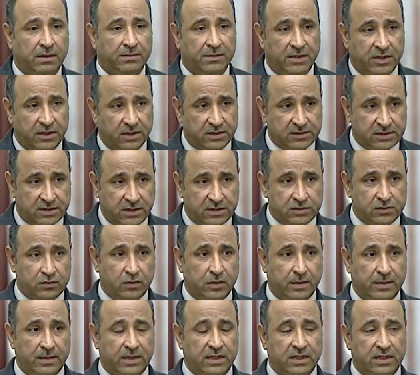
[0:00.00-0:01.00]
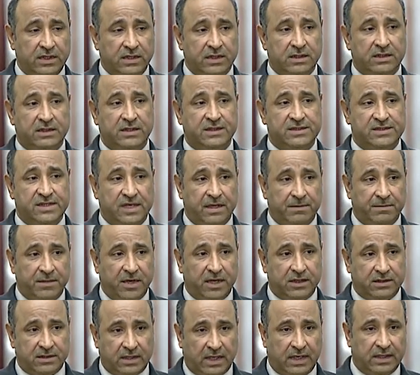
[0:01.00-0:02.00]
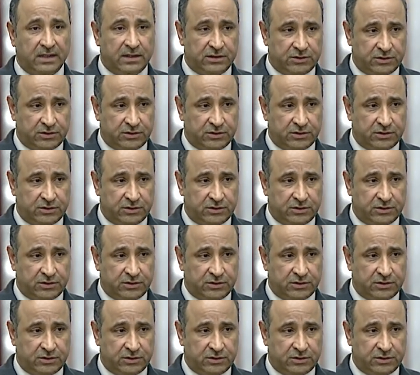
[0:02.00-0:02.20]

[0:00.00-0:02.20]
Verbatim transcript: بالحصص والالتزامات على